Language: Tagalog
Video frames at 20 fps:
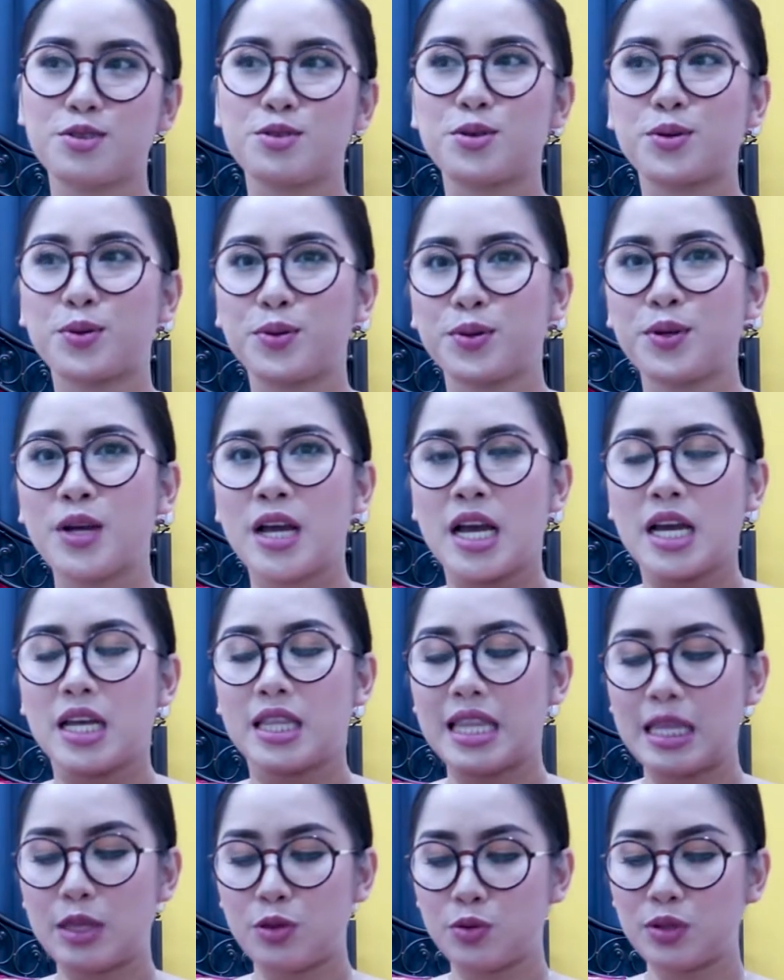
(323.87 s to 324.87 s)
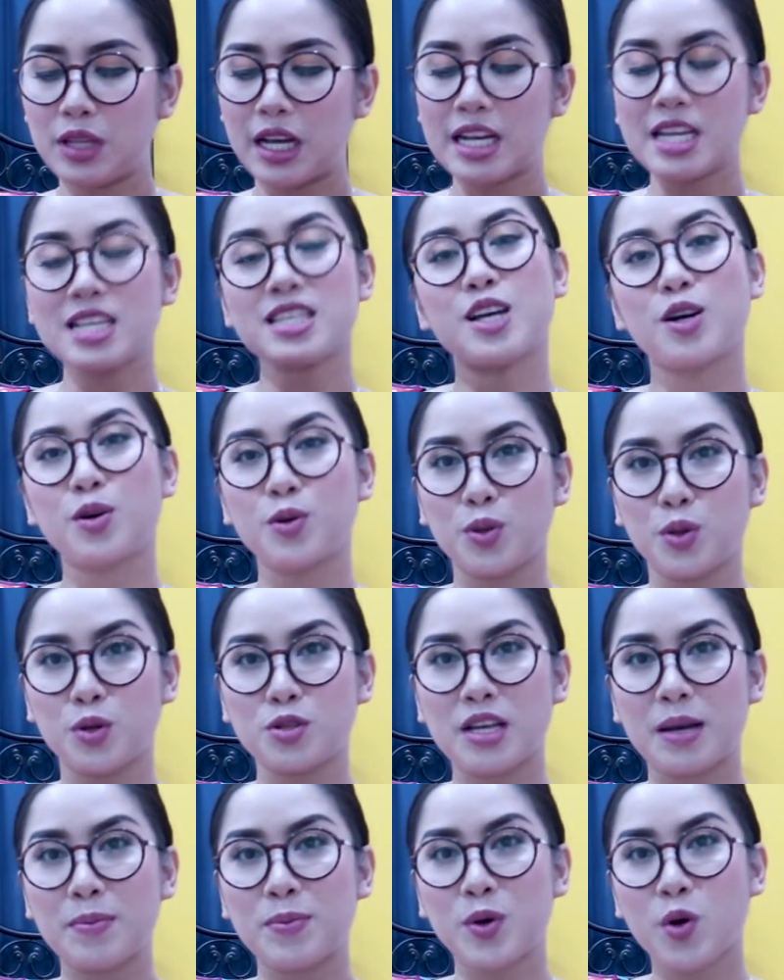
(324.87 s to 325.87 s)
So, nung nakita ko to,
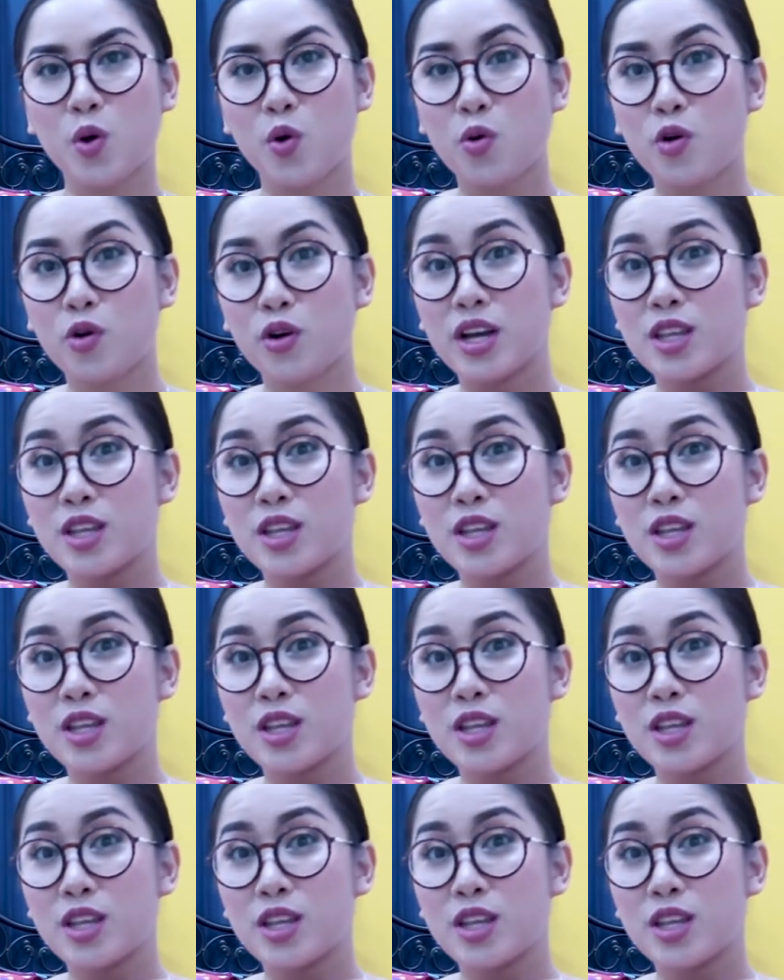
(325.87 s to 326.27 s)
sabi ko,